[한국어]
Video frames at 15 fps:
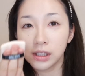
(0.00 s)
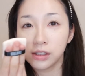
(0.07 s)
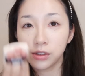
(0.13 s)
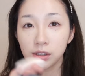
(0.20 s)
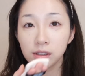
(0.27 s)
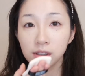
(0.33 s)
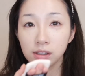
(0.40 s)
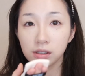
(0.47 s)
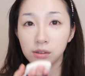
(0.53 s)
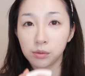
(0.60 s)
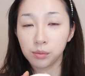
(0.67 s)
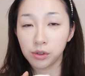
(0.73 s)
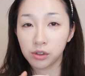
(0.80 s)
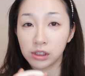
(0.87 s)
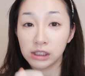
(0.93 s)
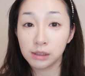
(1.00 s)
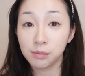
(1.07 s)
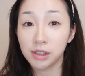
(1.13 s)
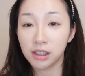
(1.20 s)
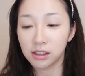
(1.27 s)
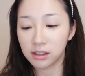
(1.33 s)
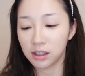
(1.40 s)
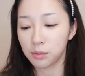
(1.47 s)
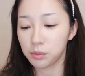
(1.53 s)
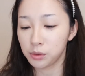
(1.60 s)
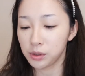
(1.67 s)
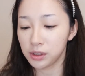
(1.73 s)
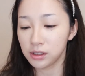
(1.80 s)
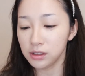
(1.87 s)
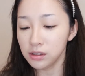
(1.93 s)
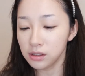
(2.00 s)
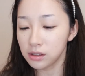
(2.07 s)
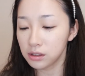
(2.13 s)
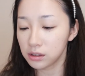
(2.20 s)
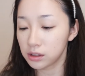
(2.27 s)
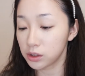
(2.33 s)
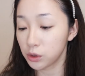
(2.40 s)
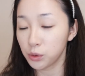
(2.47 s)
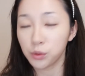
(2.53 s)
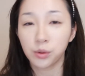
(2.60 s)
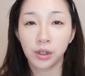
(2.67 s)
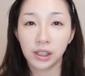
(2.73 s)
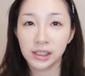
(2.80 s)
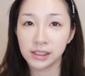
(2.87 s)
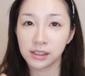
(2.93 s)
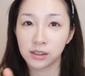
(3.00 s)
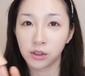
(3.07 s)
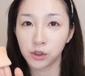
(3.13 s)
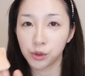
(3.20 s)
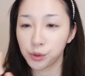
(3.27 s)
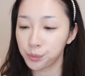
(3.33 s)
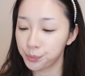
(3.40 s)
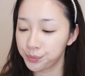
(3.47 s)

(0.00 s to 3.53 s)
내 쉐딩이 좀 더 그림자 같아 보이는 그런 효과가 있는 거죠.